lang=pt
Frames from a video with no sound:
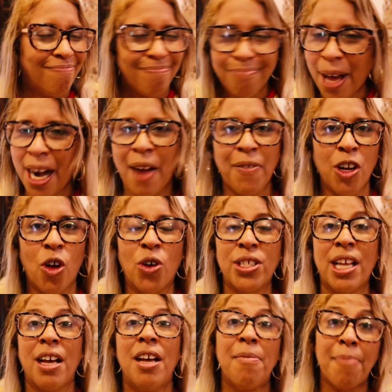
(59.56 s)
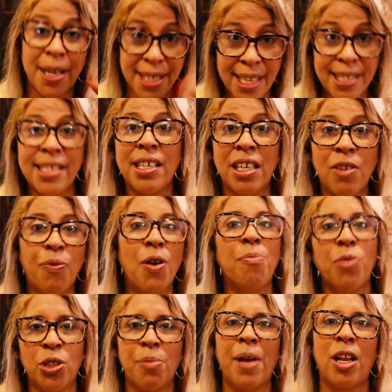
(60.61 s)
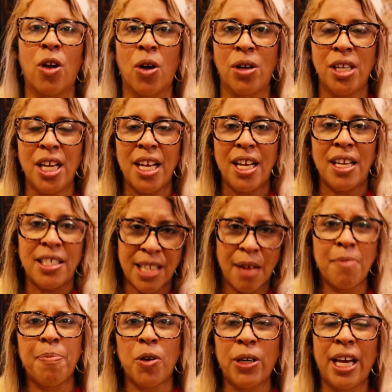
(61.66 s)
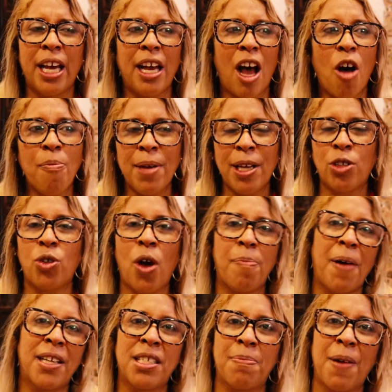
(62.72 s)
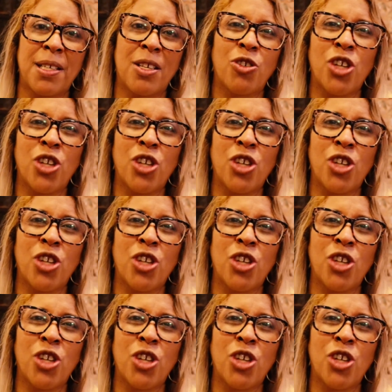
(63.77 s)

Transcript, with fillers: maravilhosa. Mas esse ano foi muito melhor, sabe? Porque aumentou a participação